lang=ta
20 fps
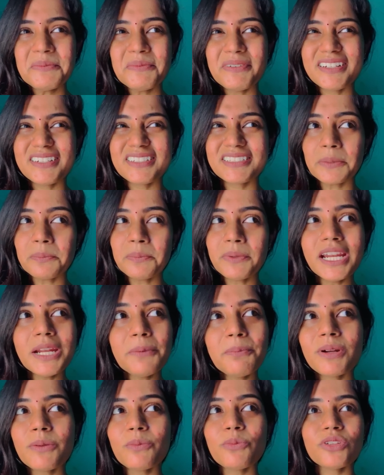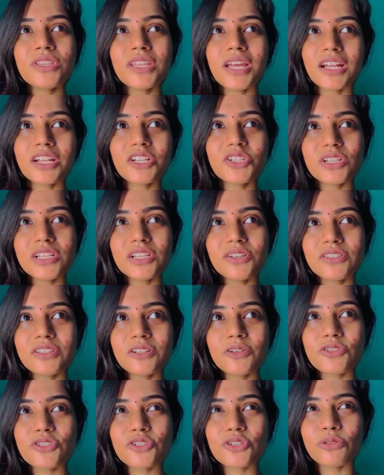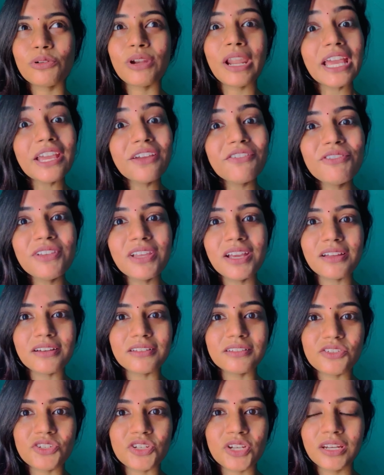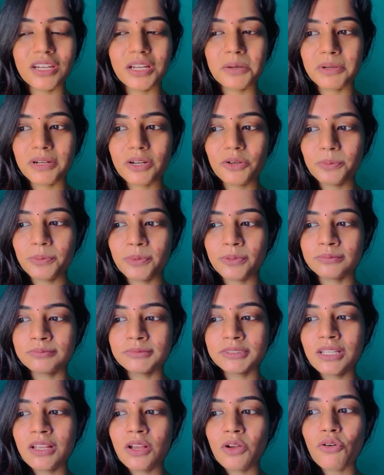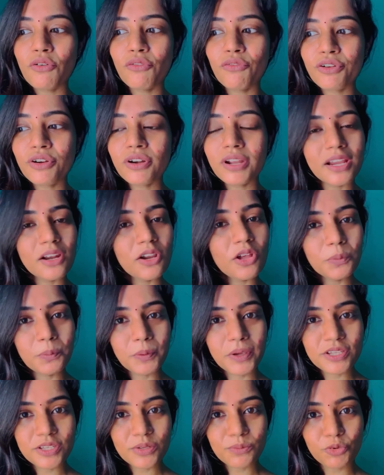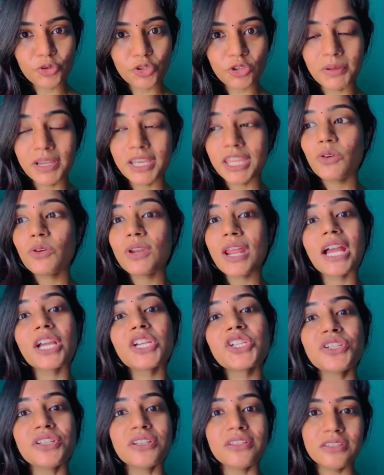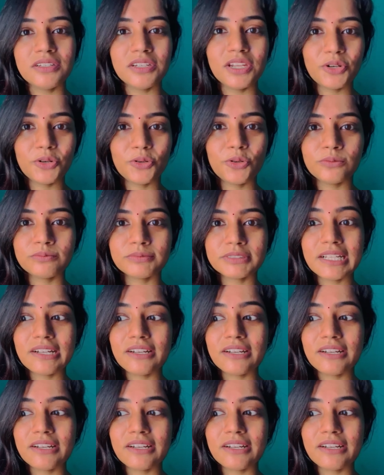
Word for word: பட் ஸ்கிரிப்ட் ரீட் பண்ணும்போது ஆக்சுவலி வந்து கொஞ்சம் லைவ்லியாக இருந்துச்சு என்ன அப்படின்னா இப்போ ஒவ்வொரு டயலாக் பேசும்போதுமே ஏதாவது ஒரு ஆக்ஷன் இருந்துகிட்டே இருக்கும்